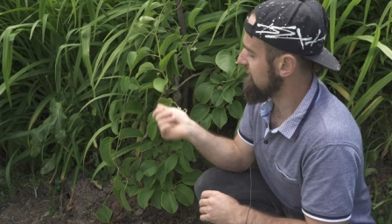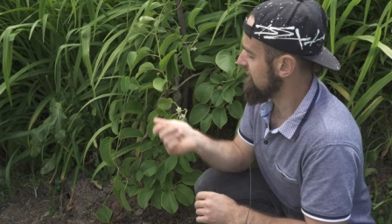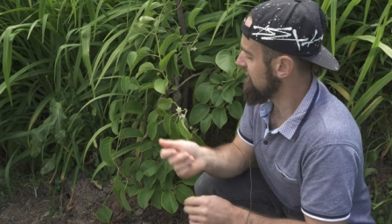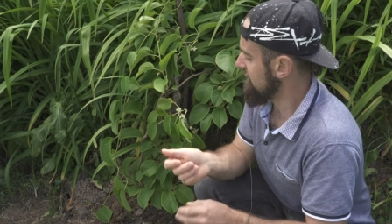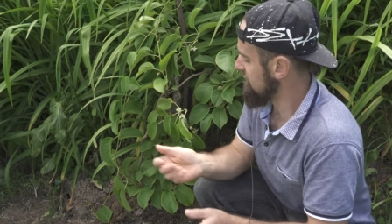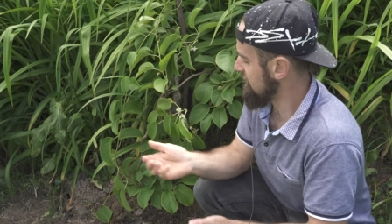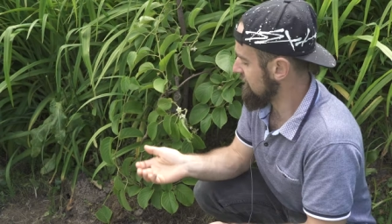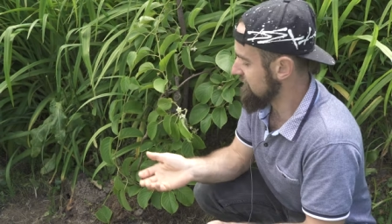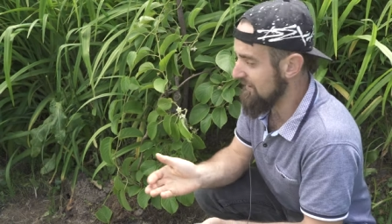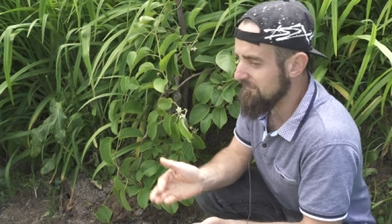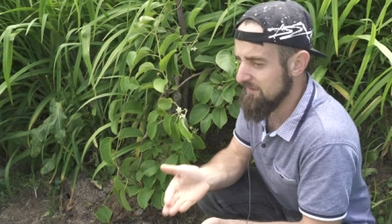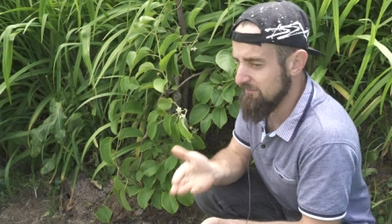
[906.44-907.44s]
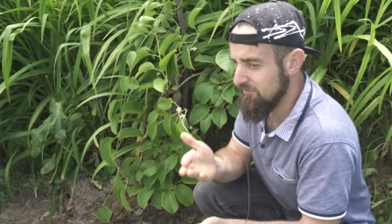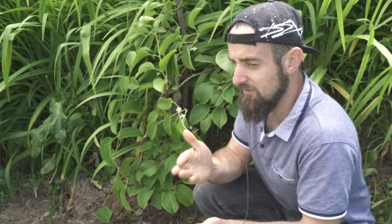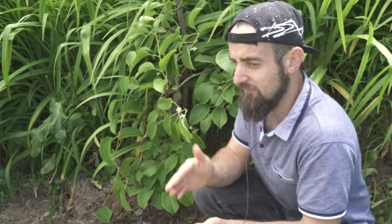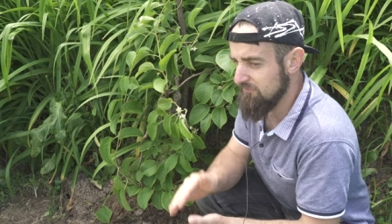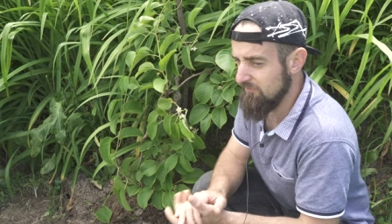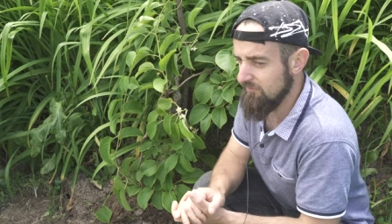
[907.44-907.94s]
coś to ode mnie, bo
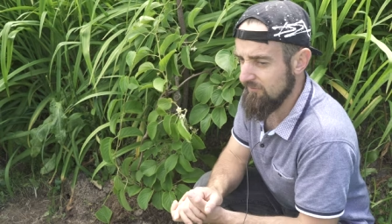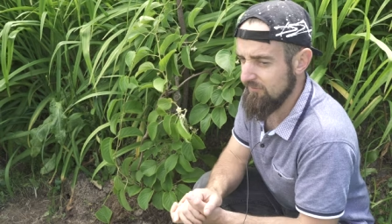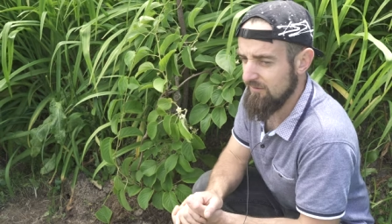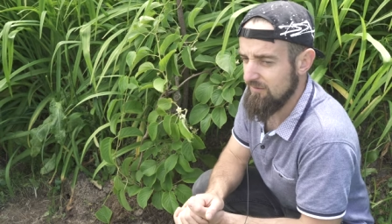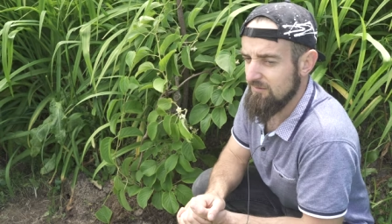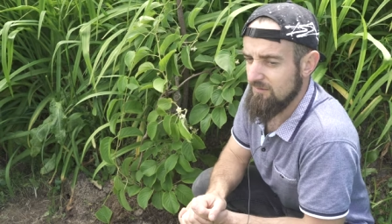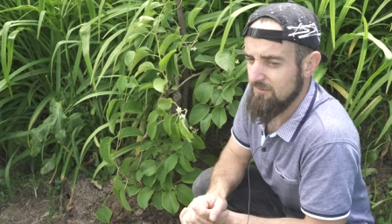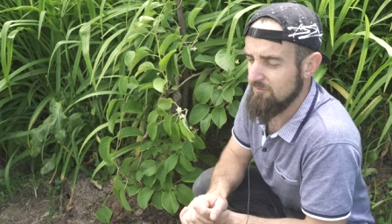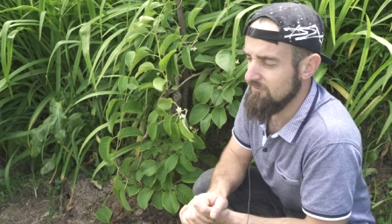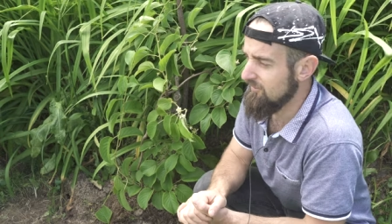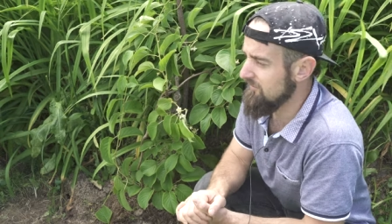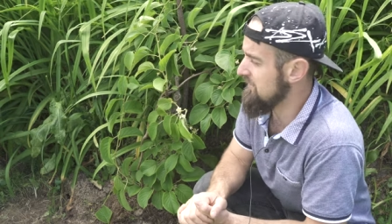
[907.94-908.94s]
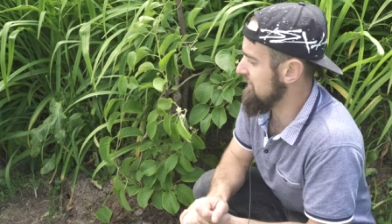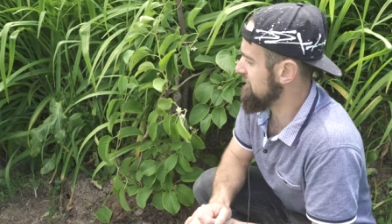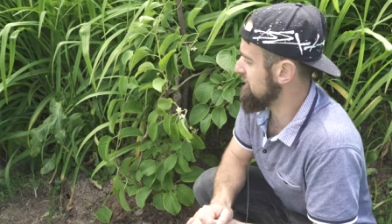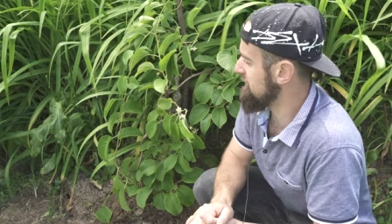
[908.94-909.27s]
też możliwe, że jakieś sadzonki mam,